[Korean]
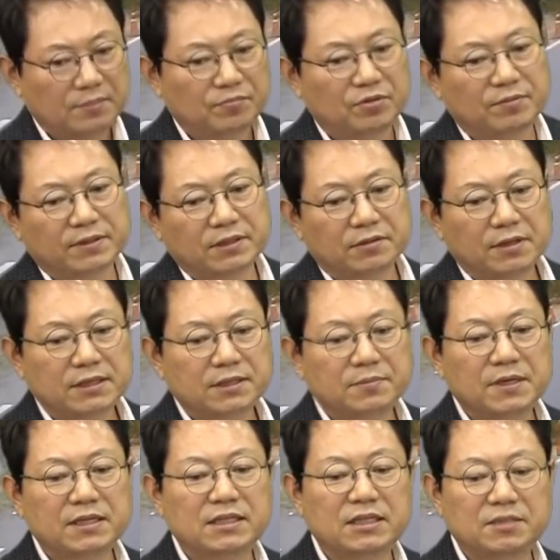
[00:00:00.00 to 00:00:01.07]
불박차도 한10
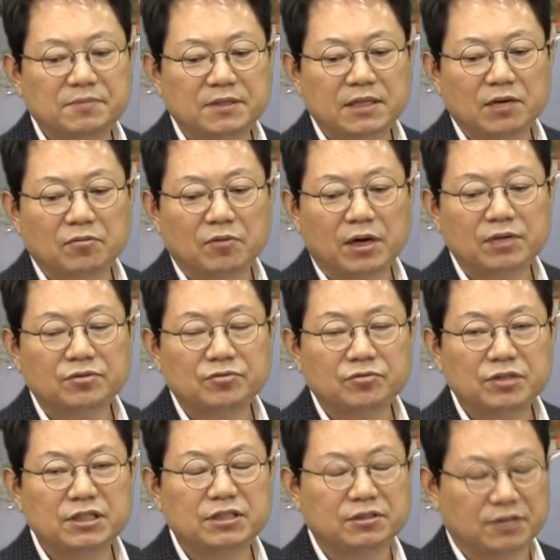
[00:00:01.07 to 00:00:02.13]
내지 20 있다고 할
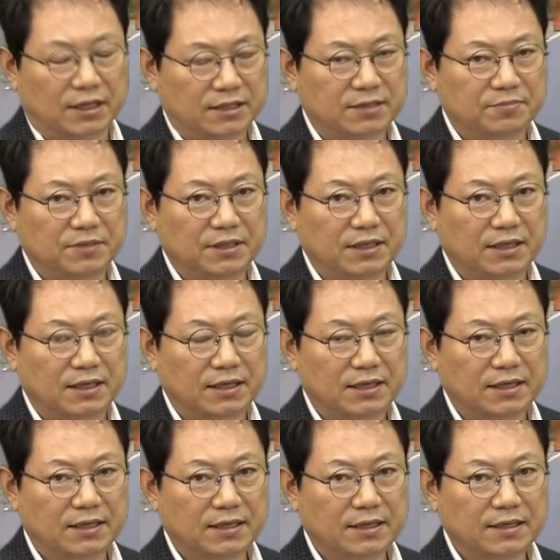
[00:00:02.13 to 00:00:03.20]
수는 있을 것 같습니다.
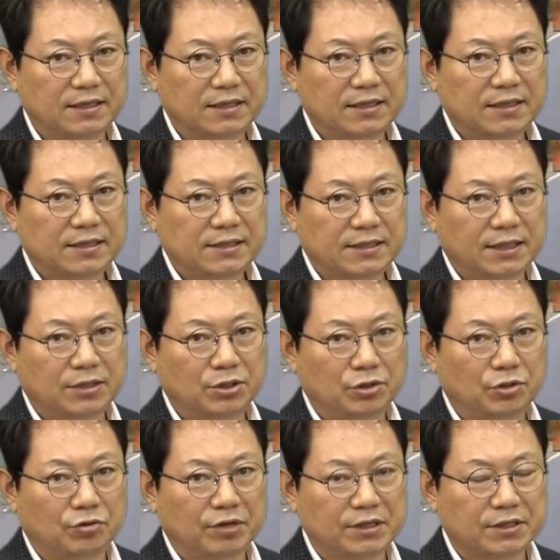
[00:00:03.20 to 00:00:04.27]
시간
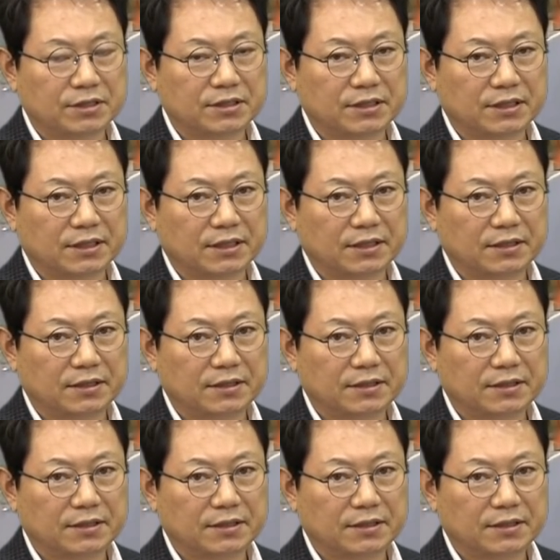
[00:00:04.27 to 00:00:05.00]
연휴가 있었으니까요.